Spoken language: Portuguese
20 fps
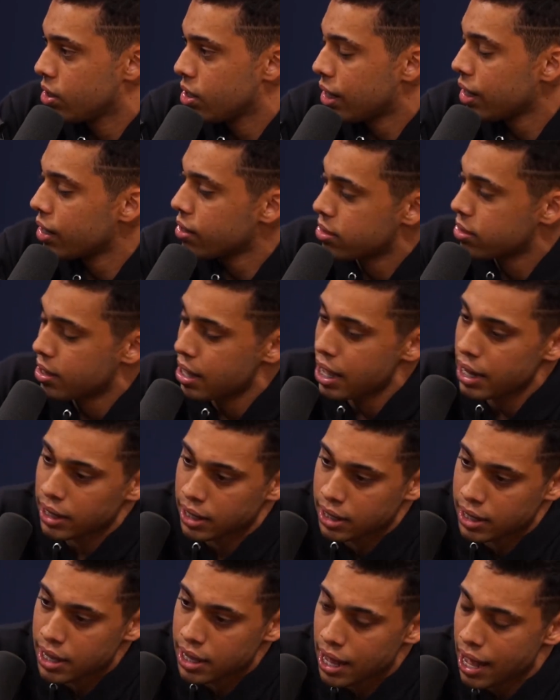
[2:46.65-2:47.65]
Cara, esse cara
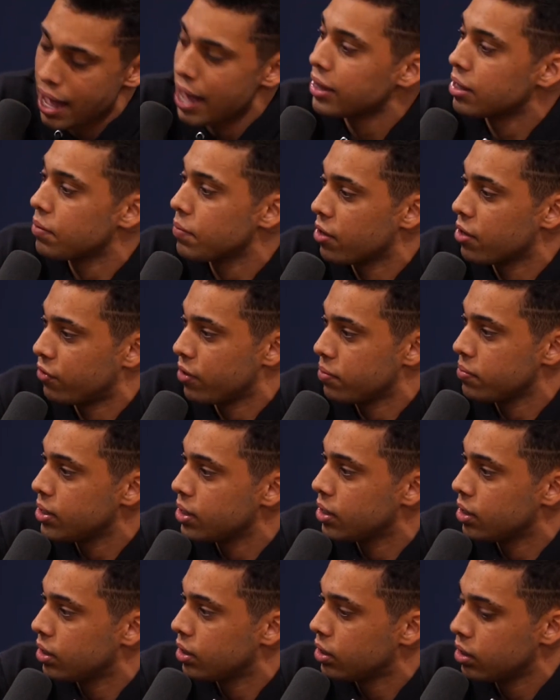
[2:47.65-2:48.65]
aqui é da minha
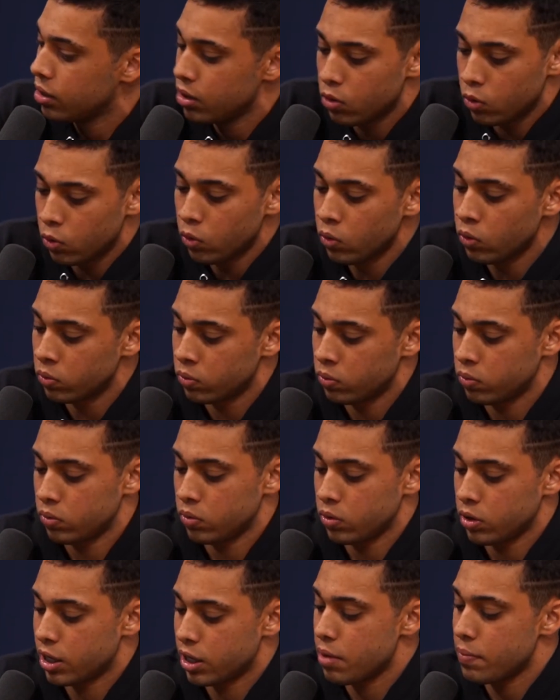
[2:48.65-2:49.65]
família. Um
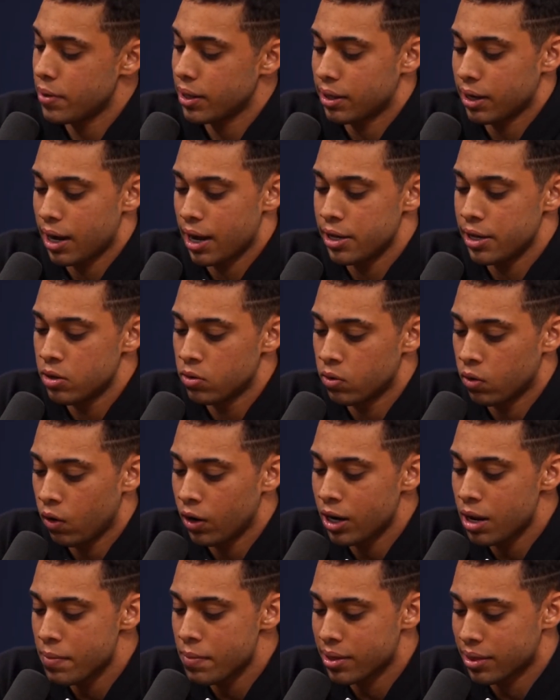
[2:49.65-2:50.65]
que me traiu,
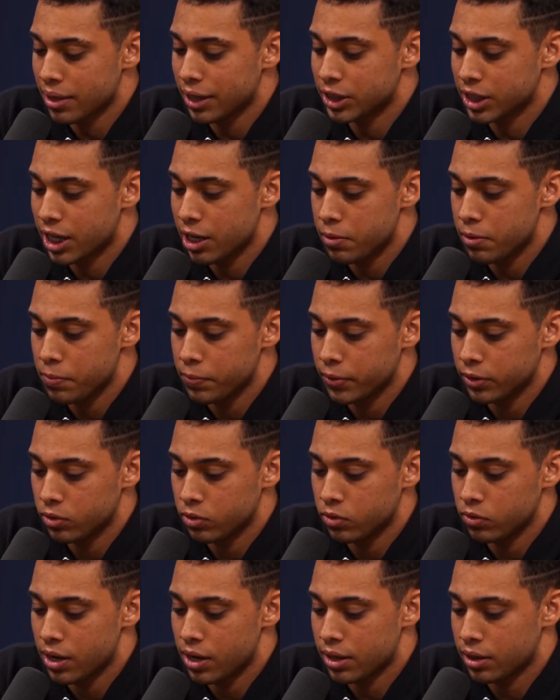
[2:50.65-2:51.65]
olha a mensagem que ele me mandou
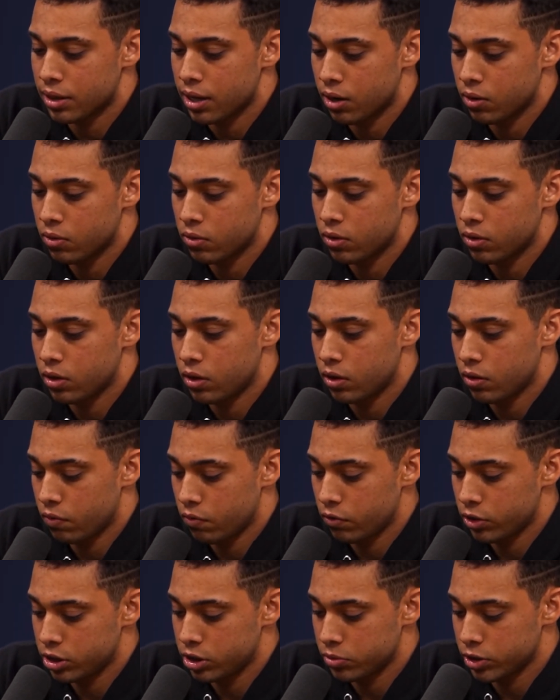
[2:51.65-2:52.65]
no Natal.
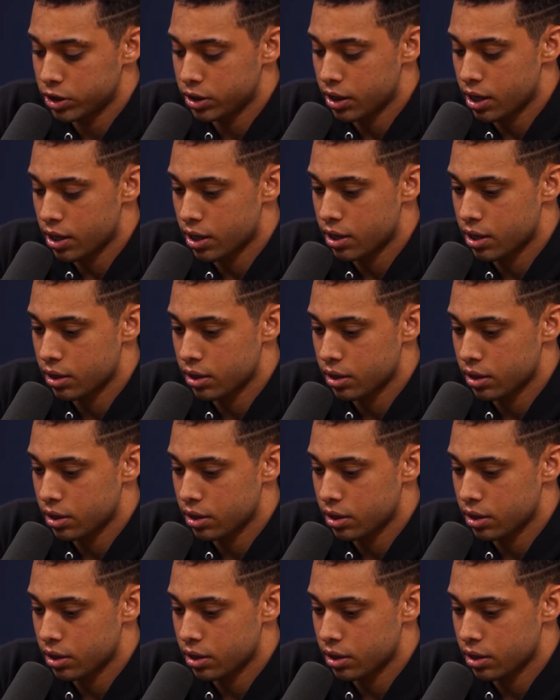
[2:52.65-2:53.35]
Vou te mostrar aqui.